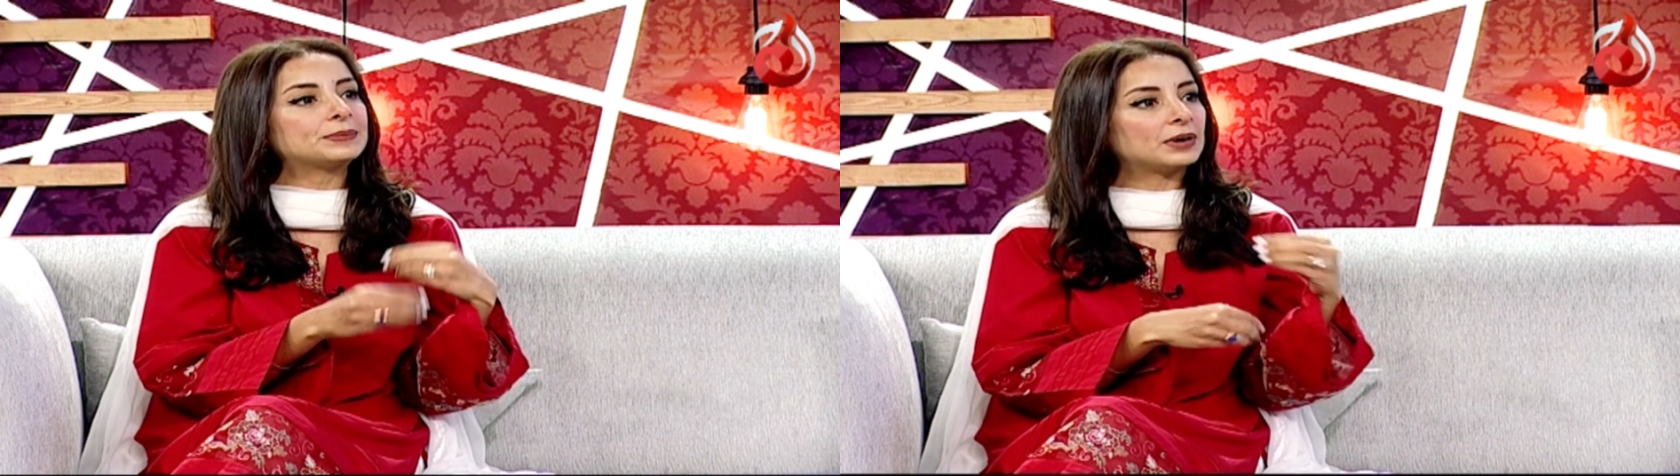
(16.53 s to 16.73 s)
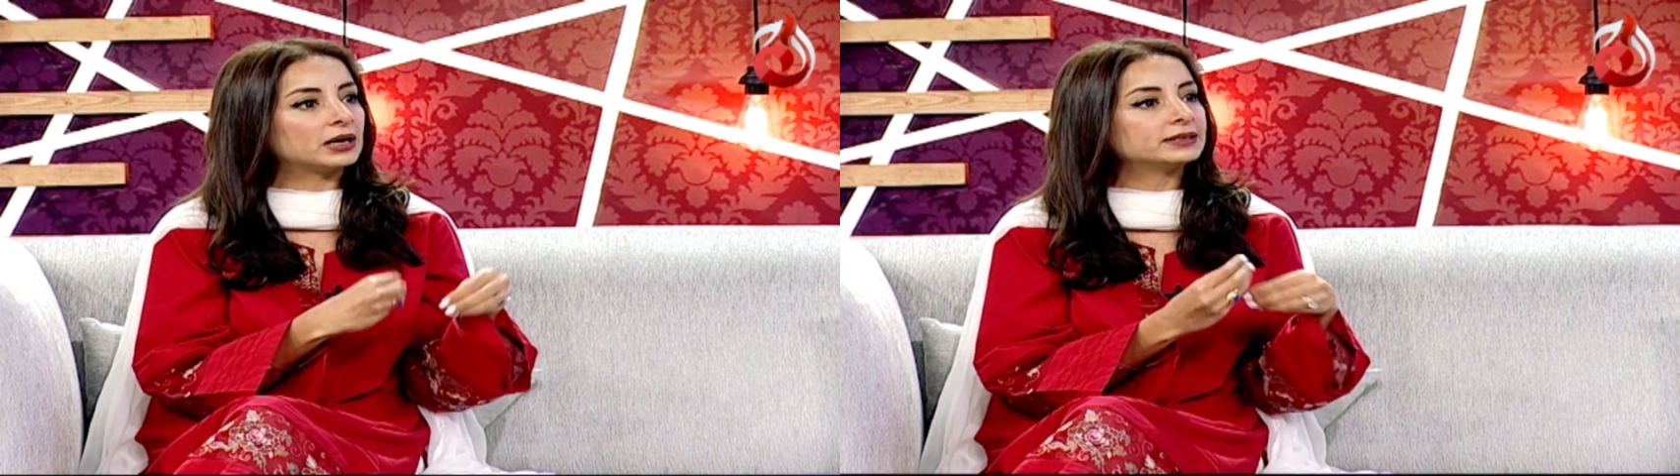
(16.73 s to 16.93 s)
से
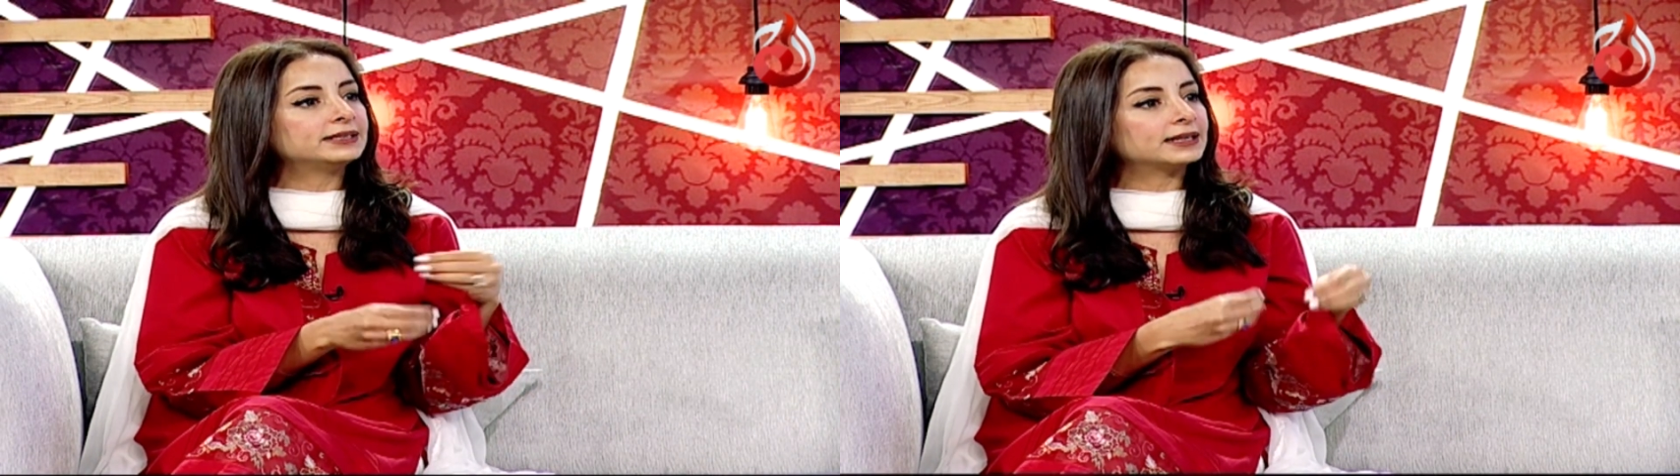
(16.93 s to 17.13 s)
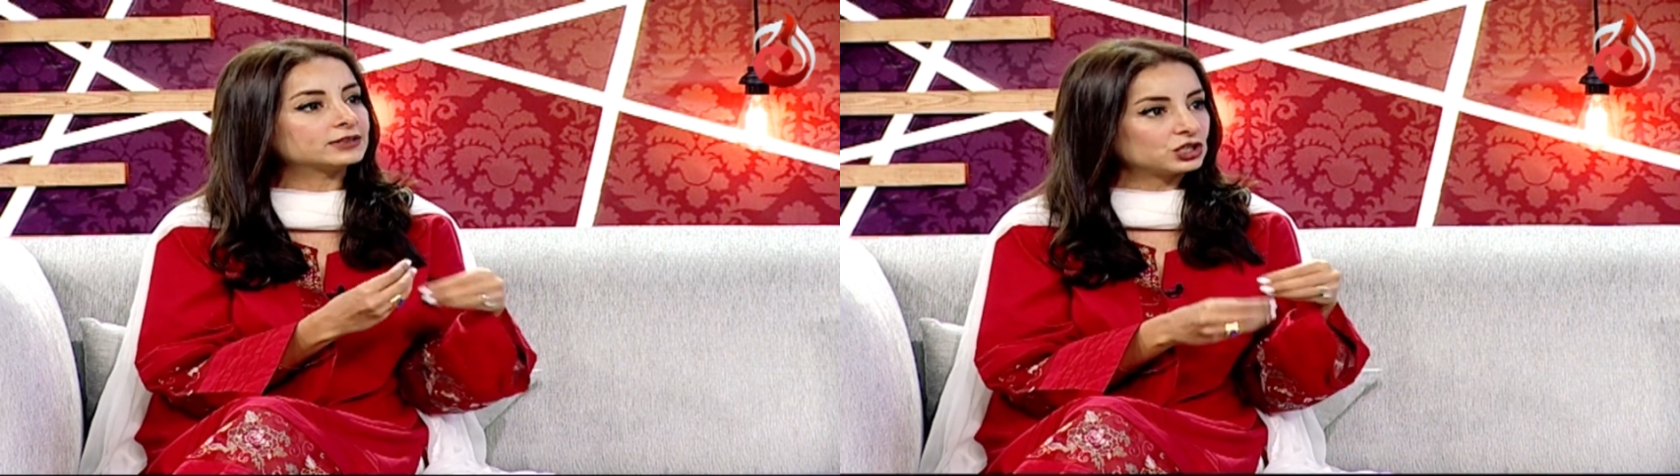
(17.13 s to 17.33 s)
बांध
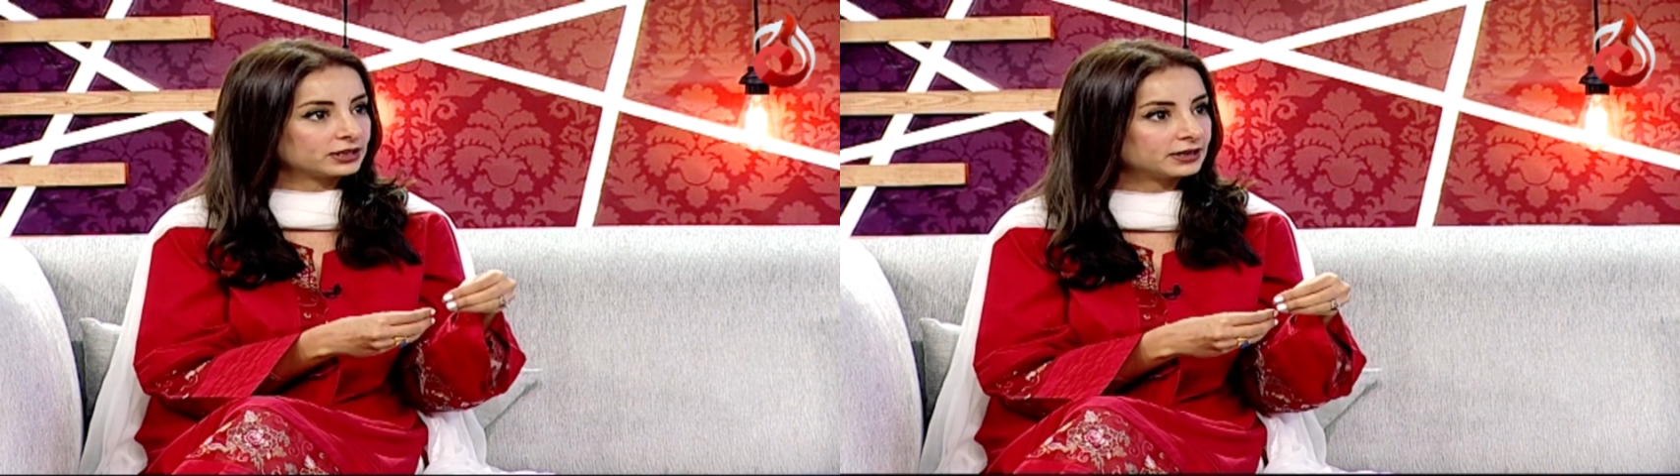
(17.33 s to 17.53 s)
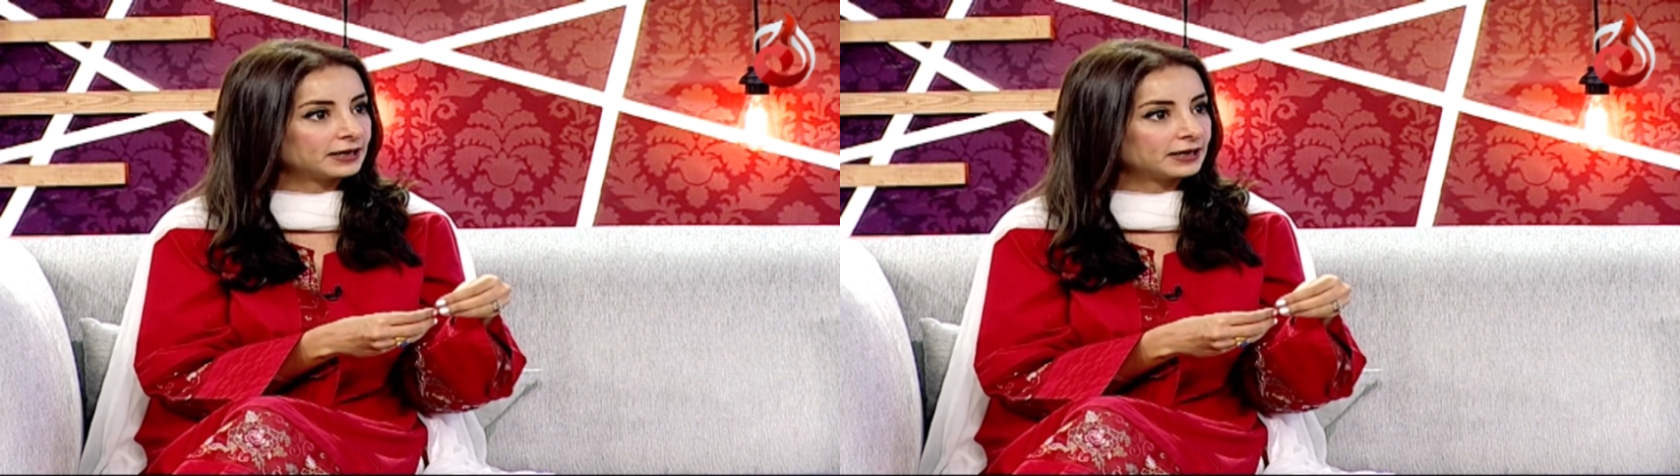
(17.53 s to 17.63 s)
दिया जाता